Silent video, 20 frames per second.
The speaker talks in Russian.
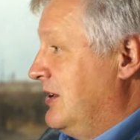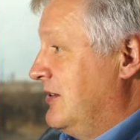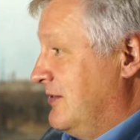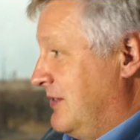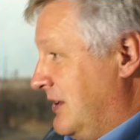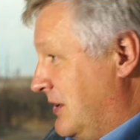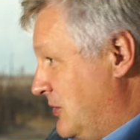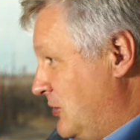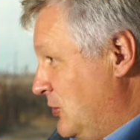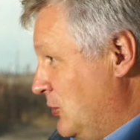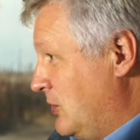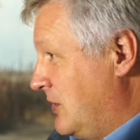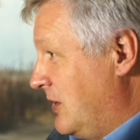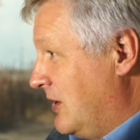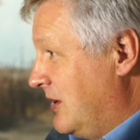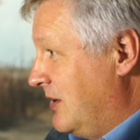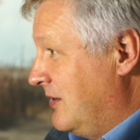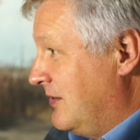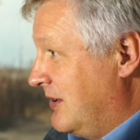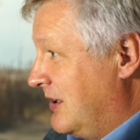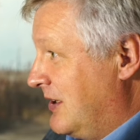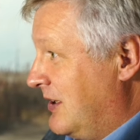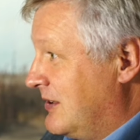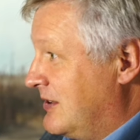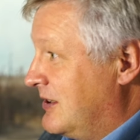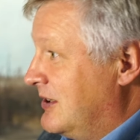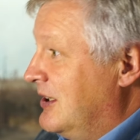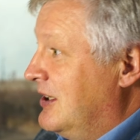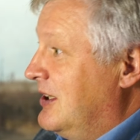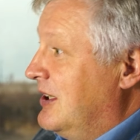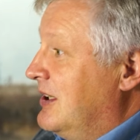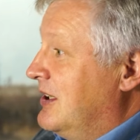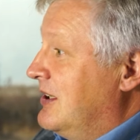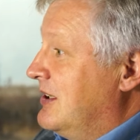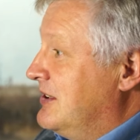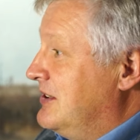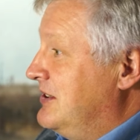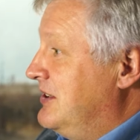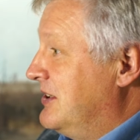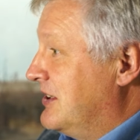во рту, как говорят
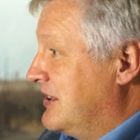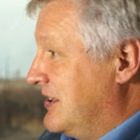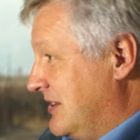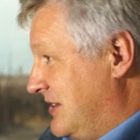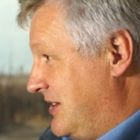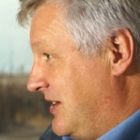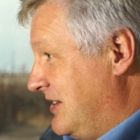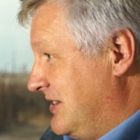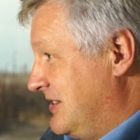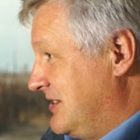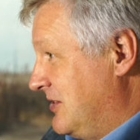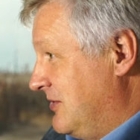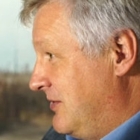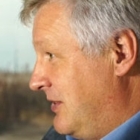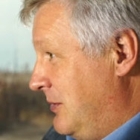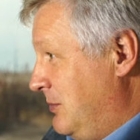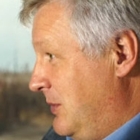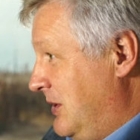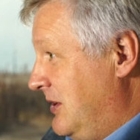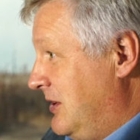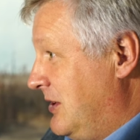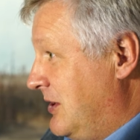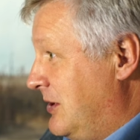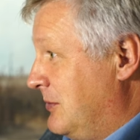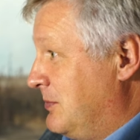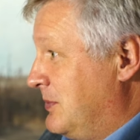некоторые современники.